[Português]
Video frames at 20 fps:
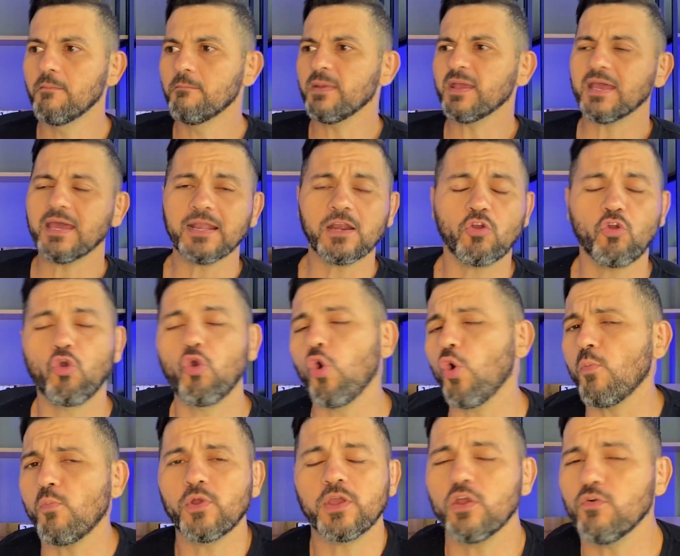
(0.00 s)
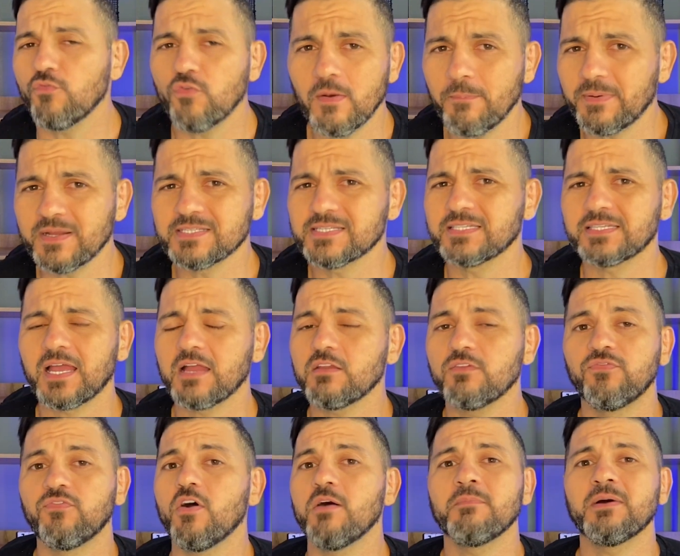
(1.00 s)
Mas, cara, como que eu vou apresentar
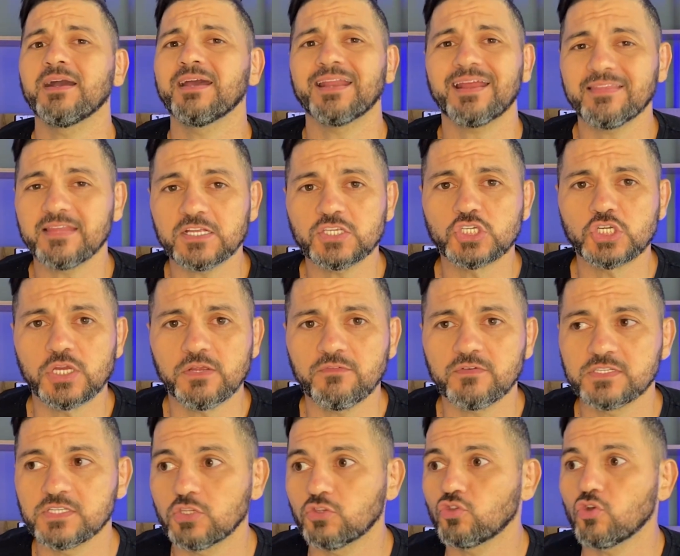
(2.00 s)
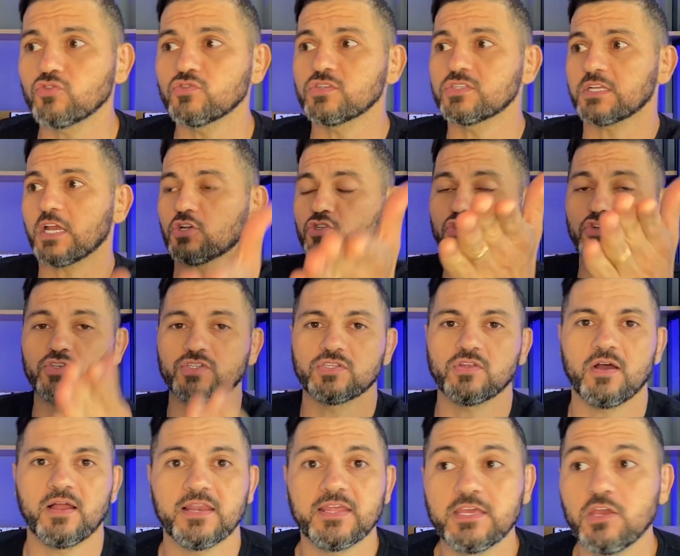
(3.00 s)
de forma gradativa se todos os cachorros
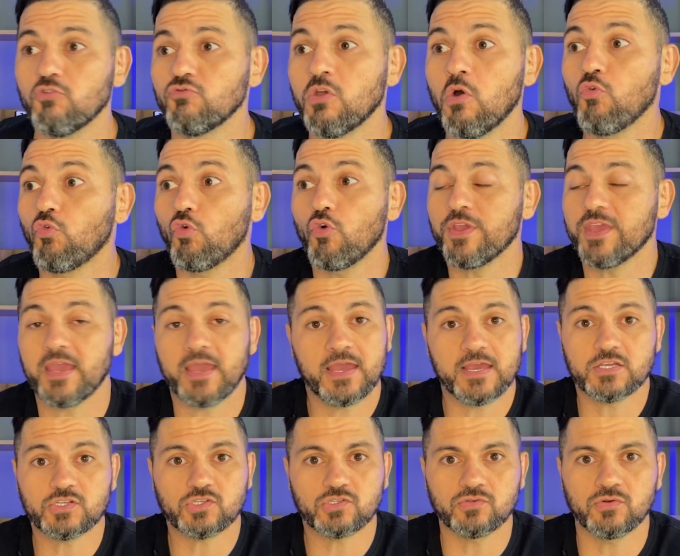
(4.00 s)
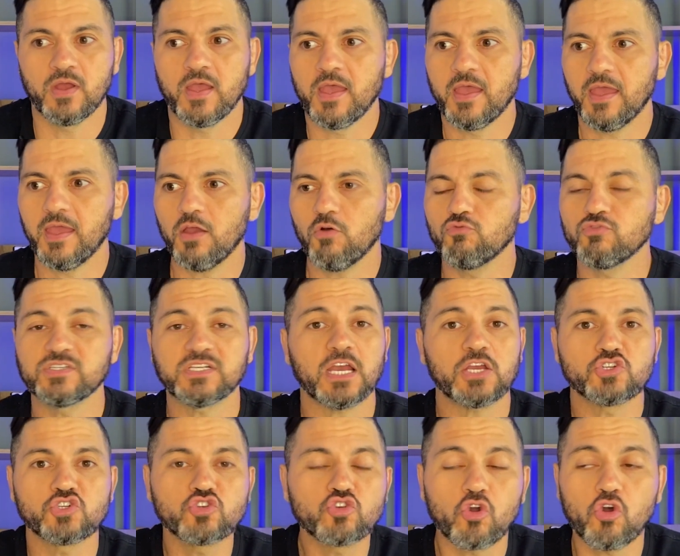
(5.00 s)
estão ali, eu não conheço é, os
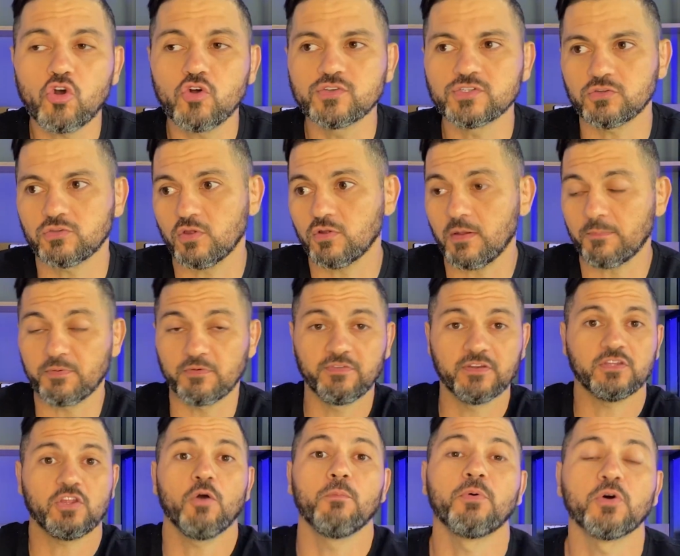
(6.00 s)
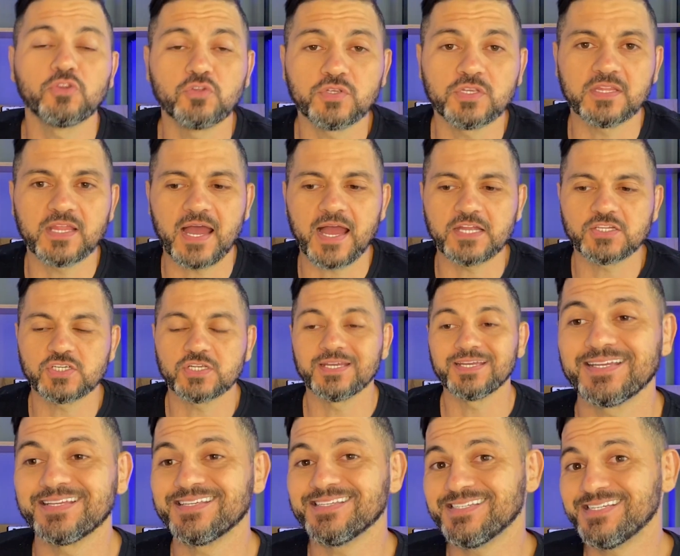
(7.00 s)
cachorros, eu tenho que aproveitar a oportunidade?
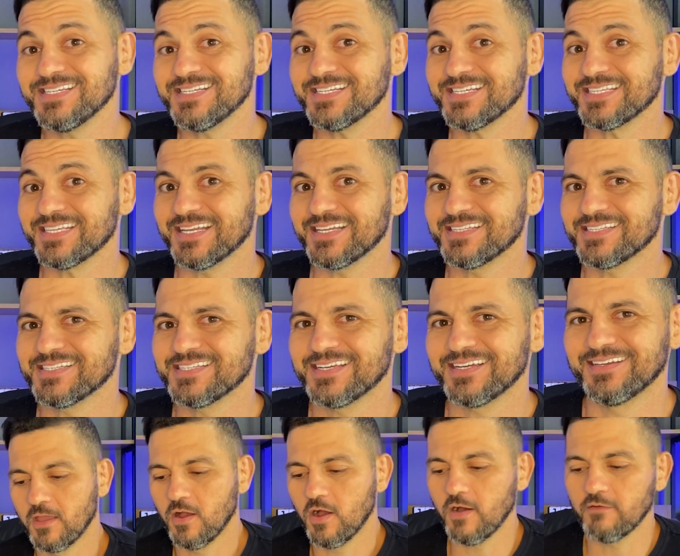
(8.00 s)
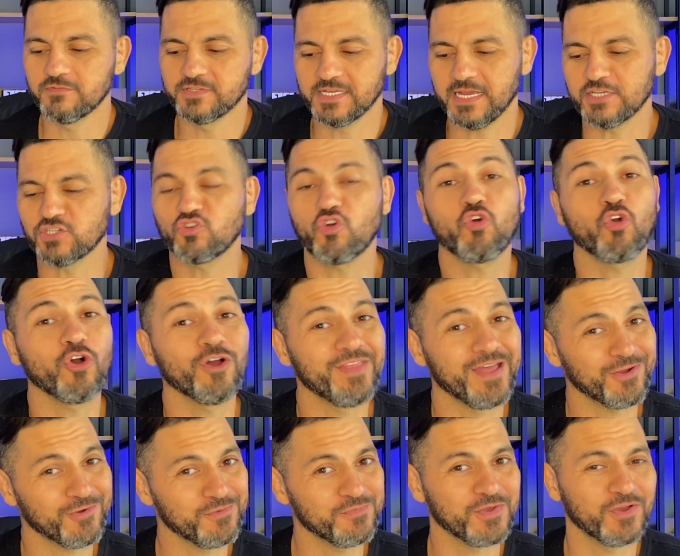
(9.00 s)
distância. Ó, você há de
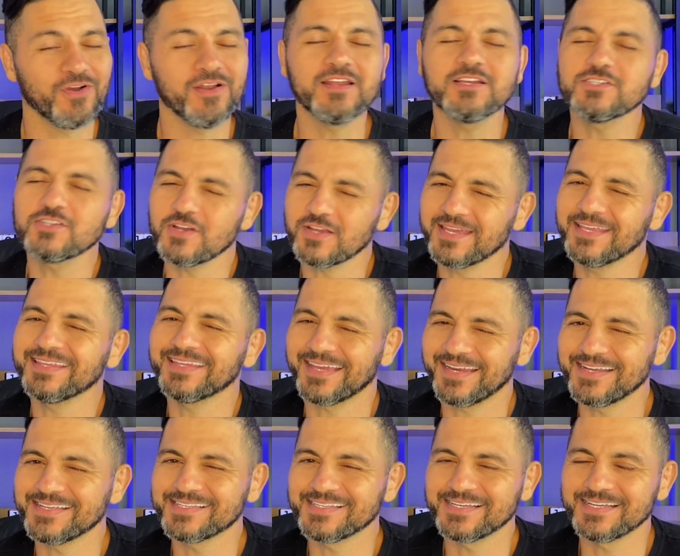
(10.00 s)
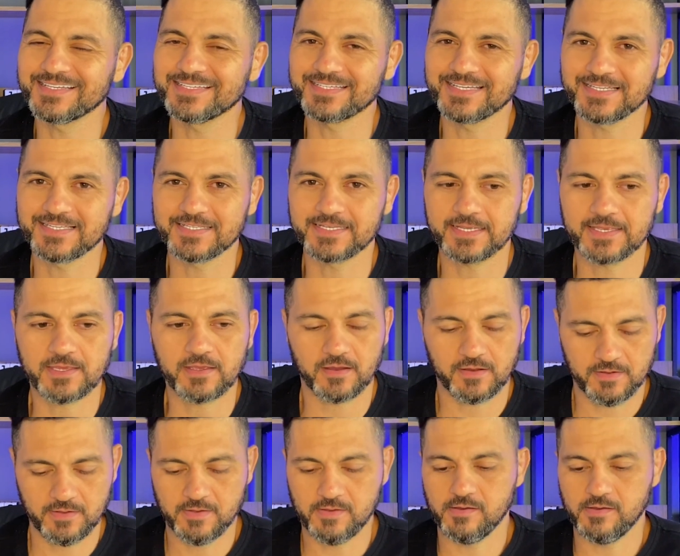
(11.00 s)
concordar comigo. Olha só que interessante, gente, isso aqui, ó.